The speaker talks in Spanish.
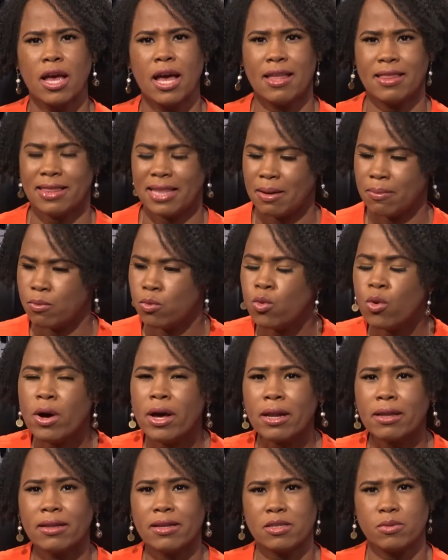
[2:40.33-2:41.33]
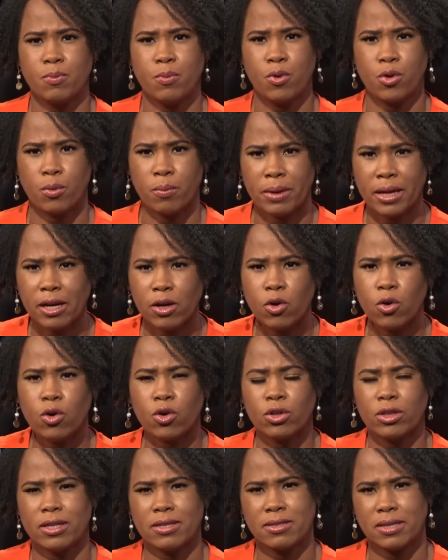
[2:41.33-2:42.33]
de muertes por mil
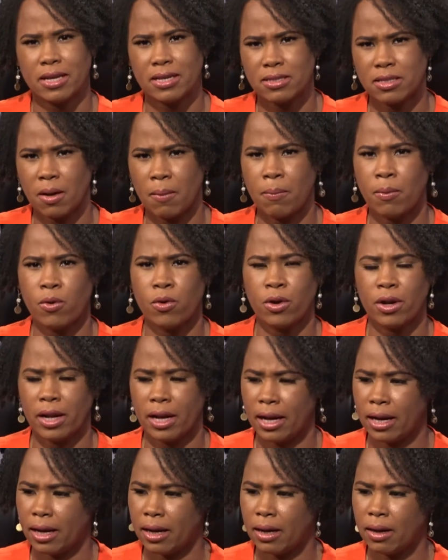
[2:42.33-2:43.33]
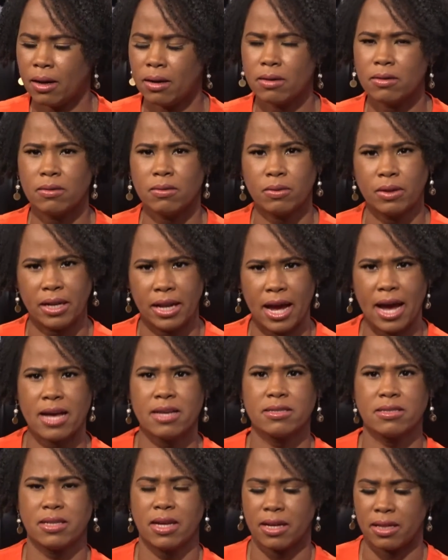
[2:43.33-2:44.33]
cortes, hecha por el
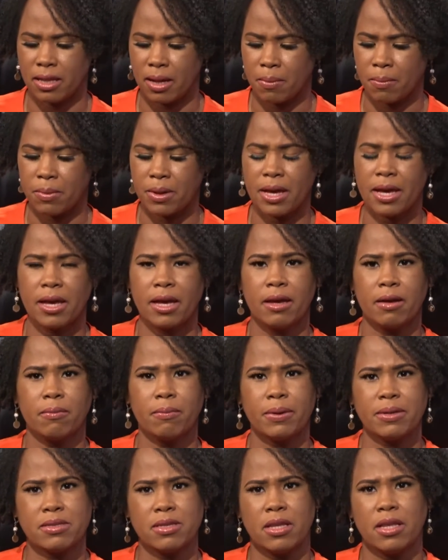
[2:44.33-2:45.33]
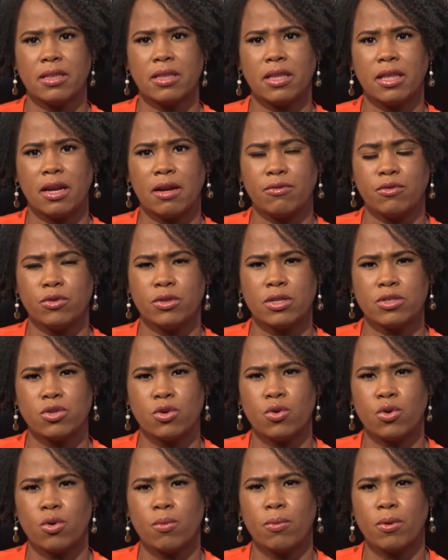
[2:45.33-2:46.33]
cineasta y también presidente de la
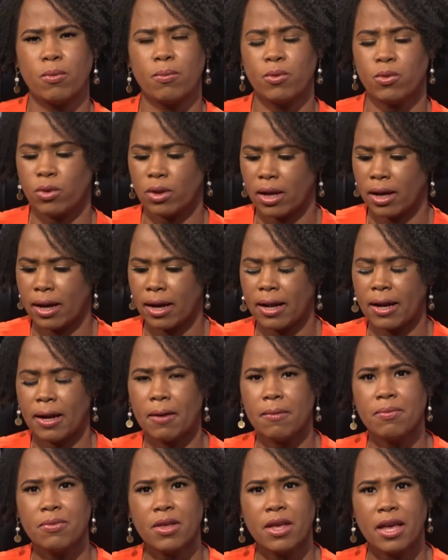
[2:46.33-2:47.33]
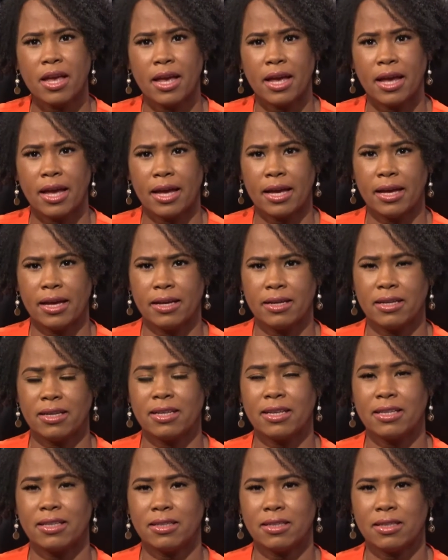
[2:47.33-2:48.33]
Fundación Grupo Punta Cana, eh,
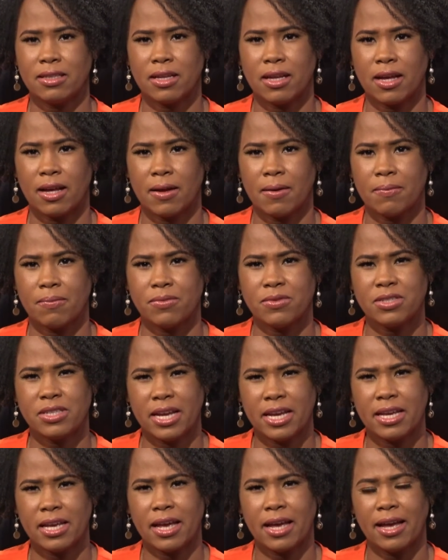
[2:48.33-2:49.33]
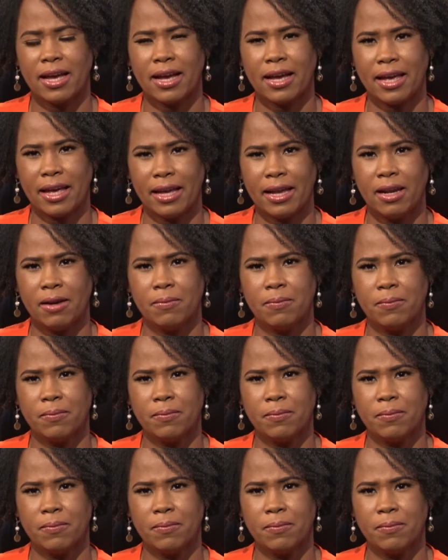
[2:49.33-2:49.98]
Jake Kill,